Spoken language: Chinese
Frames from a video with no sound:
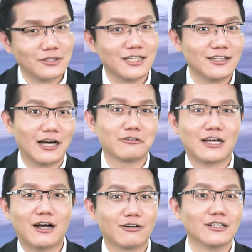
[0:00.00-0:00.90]
我已经聊
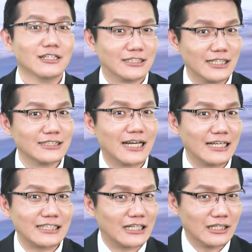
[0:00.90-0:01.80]
到了，现在
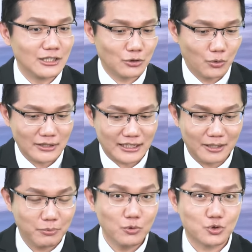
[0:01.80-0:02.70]
来讲很多
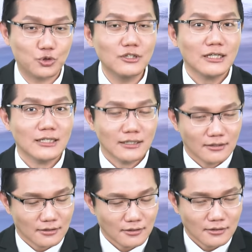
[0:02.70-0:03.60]
底部区。
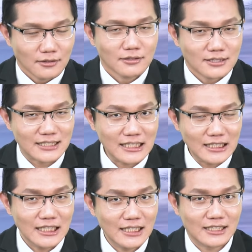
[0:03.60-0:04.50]
记
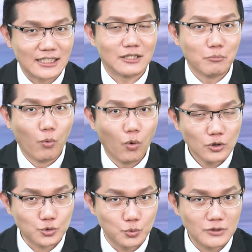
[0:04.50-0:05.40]
忆体
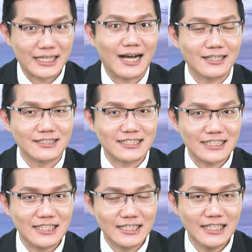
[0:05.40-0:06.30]
模组厂、
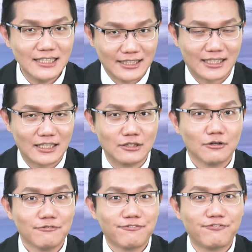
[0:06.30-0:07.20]
记忆体
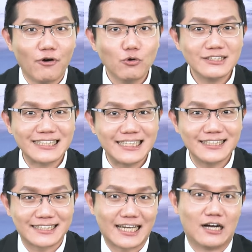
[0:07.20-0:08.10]
封
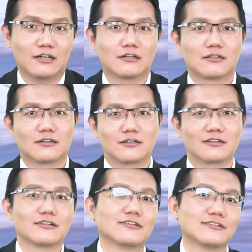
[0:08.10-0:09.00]
测厂
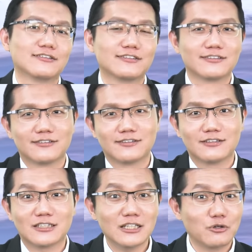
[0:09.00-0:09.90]

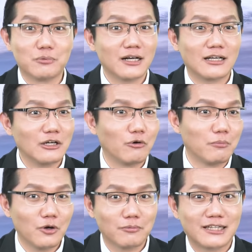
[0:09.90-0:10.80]
这些股票，难道我
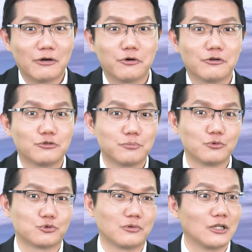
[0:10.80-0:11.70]
没有带会员去
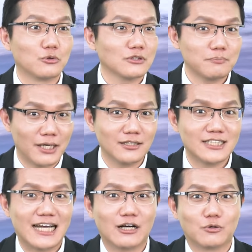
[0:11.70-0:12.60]
部署？很多是平
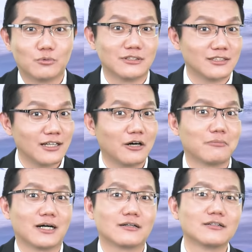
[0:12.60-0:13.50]
价股，你知道
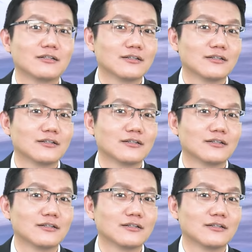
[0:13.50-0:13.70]
吗？